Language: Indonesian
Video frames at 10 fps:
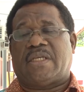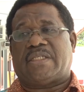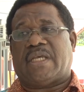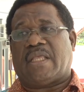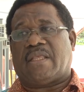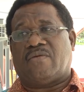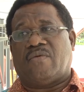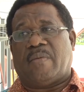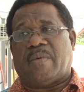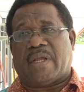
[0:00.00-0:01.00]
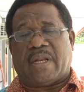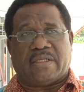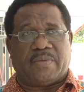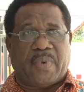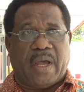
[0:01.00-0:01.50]
kesehatan juga bergerak
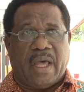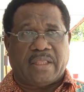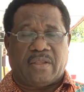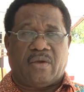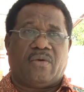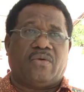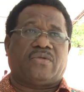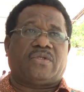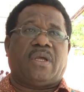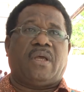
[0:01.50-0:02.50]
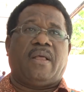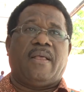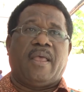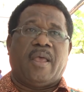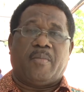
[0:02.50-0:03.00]
cepat. Terus uh,
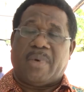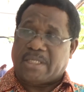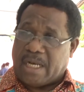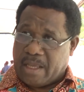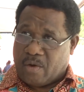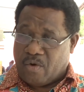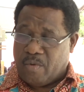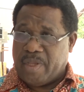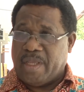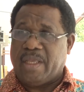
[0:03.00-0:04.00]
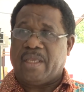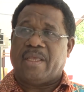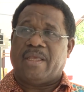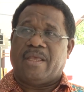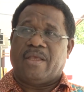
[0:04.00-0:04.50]
masalah ekonomi
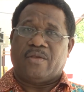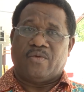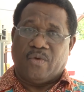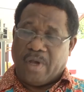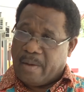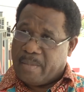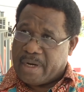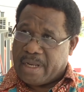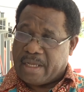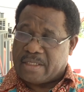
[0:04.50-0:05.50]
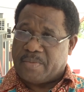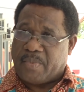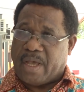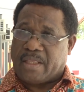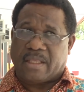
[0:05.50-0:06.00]
juga bergerak
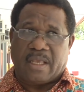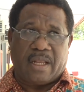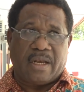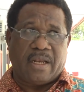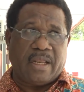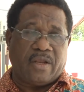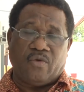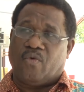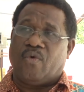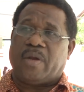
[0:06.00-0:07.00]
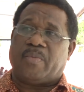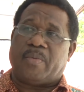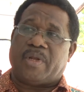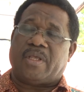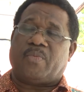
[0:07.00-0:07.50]
cepat karena dengan dukungan
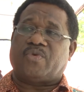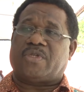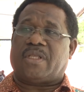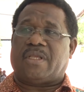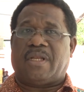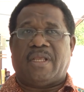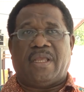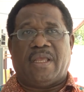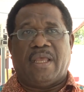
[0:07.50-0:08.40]
pemerintah pusat. Jadi